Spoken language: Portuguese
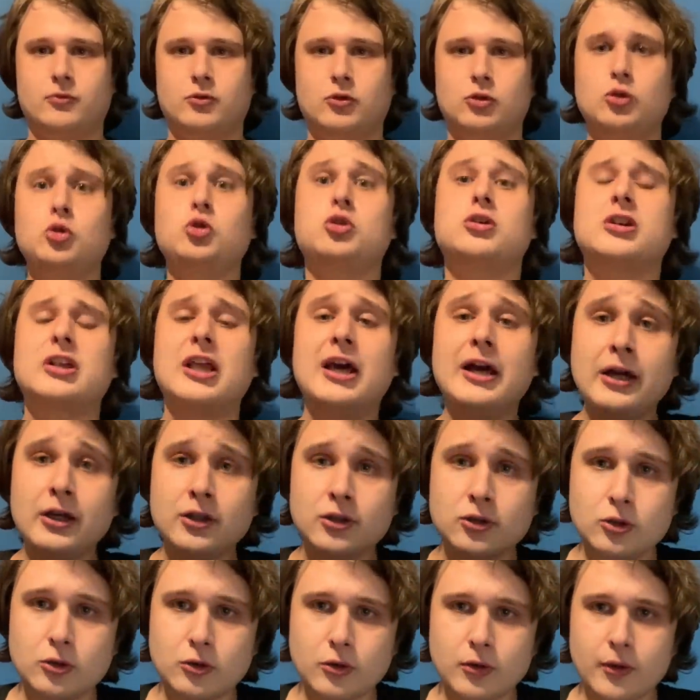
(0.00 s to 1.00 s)

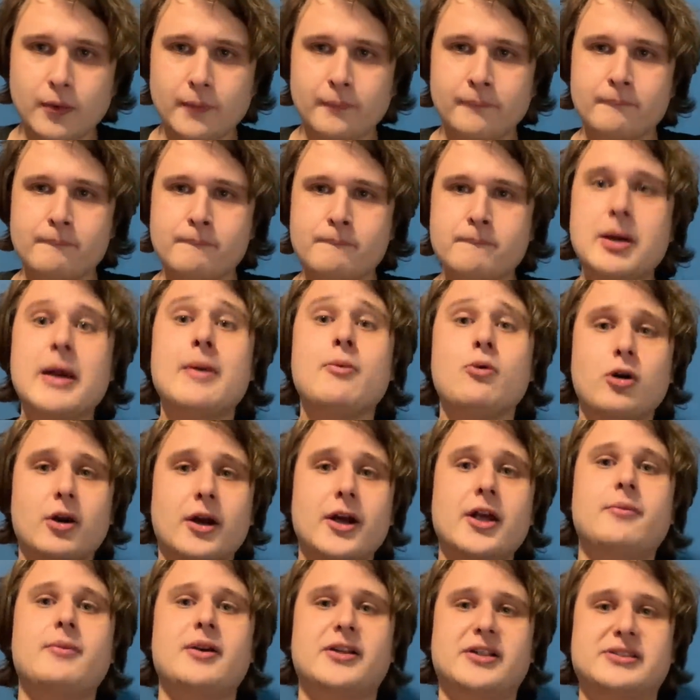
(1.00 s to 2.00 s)
lutando para
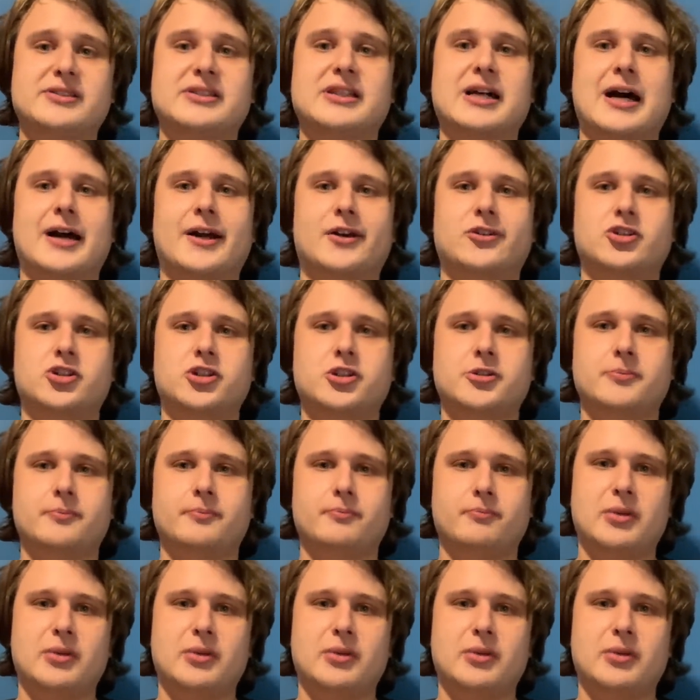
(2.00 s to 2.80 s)
morrer mais tarde,